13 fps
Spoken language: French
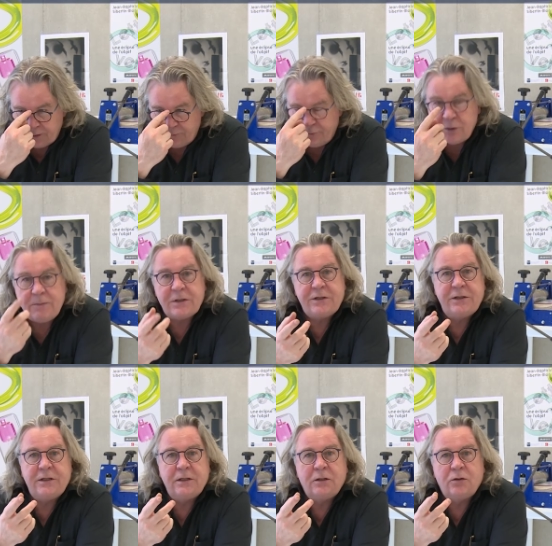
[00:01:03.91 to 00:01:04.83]
Il faut
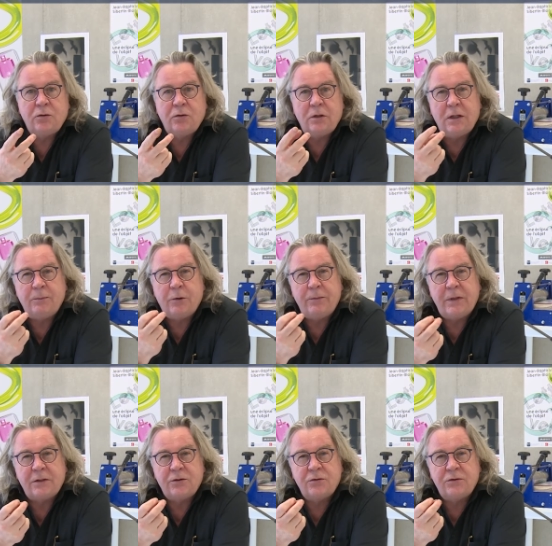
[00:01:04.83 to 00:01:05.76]
imaginer que la
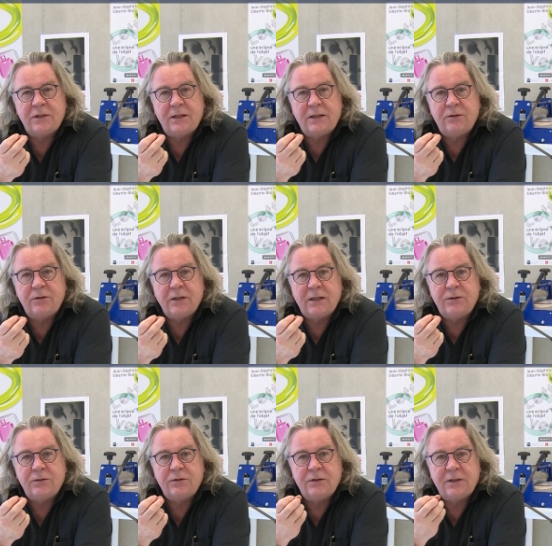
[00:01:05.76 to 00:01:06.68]
première chose d'un atelier
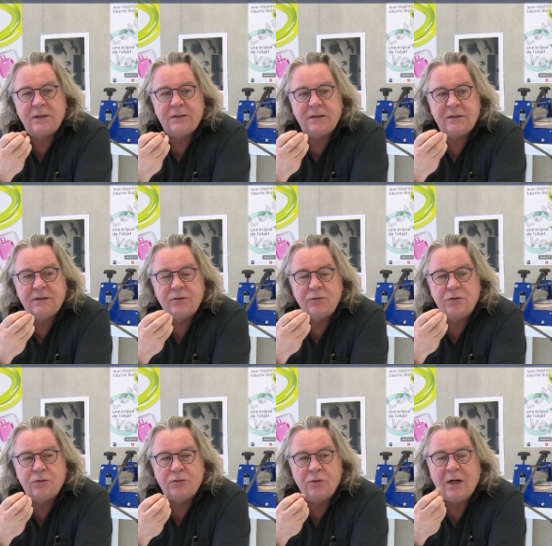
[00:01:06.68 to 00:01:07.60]
d'écriture, c'est cette
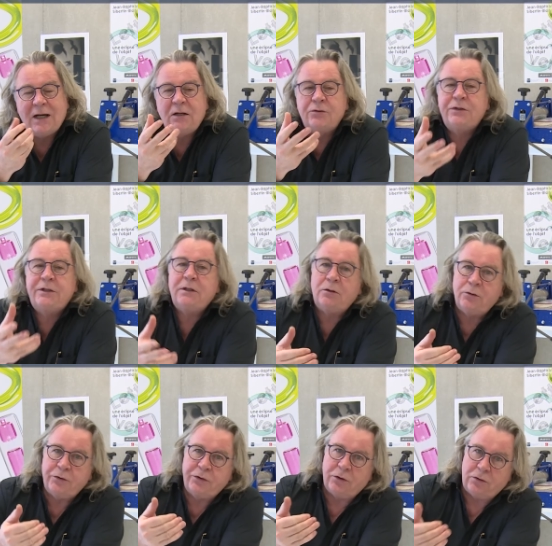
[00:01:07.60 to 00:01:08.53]
notion de ralentir
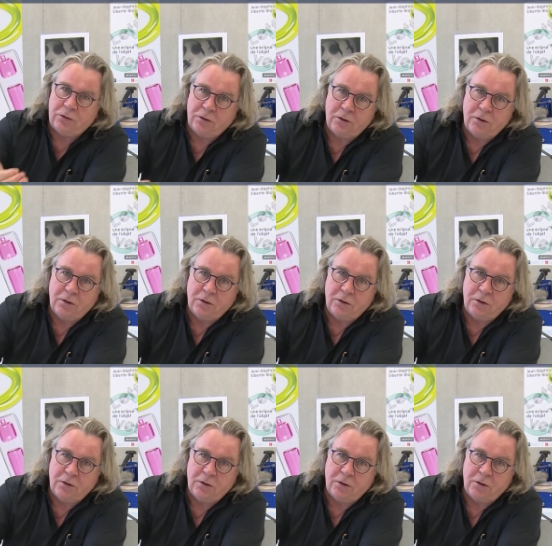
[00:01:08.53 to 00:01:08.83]
le temps.